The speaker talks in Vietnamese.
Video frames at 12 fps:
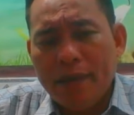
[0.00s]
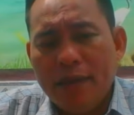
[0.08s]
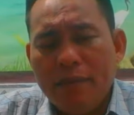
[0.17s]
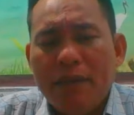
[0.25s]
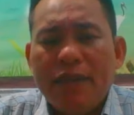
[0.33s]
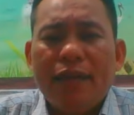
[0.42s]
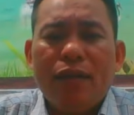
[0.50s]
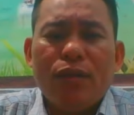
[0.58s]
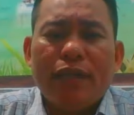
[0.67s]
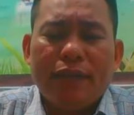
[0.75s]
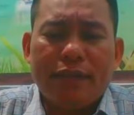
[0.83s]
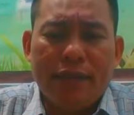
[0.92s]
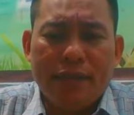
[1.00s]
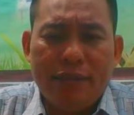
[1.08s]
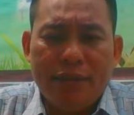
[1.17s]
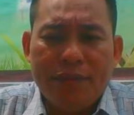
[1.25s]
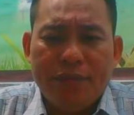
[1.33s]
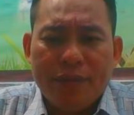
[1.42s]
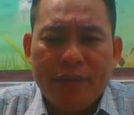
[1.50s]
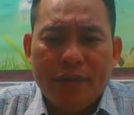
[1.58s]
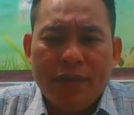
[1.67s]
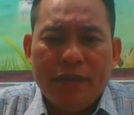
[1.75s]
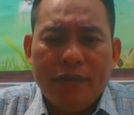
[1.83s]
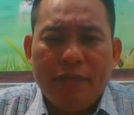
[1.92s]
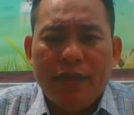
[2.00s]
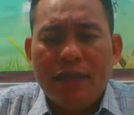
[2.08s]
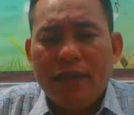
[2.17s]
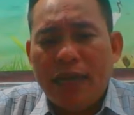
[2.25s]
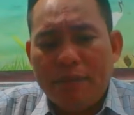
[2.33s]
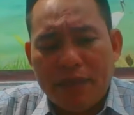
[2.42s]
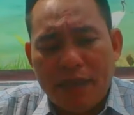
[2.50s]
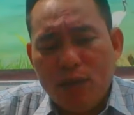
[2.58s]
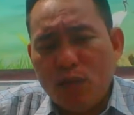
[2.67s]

thì bây giờ nó thật sự bây giờ em thấy